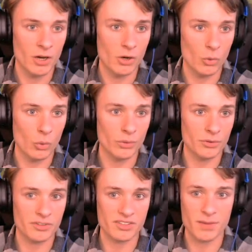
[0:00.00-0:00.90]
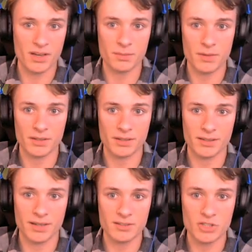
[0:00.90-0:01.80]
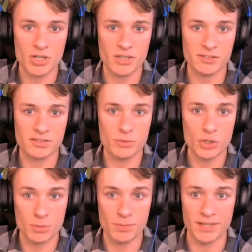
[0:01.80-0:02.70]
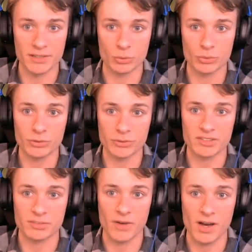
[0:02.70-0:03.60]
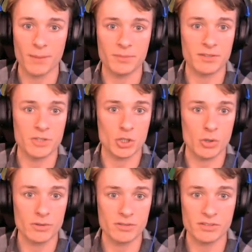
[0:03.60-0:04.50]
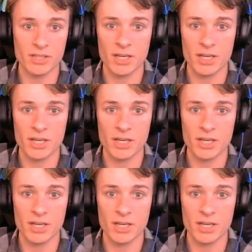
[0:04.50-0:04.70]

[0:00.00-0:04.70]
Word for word: Und jetzt mache ich mal eine ganz schnelle Zwischenmeldung. Und zwar habt ihr die Chance,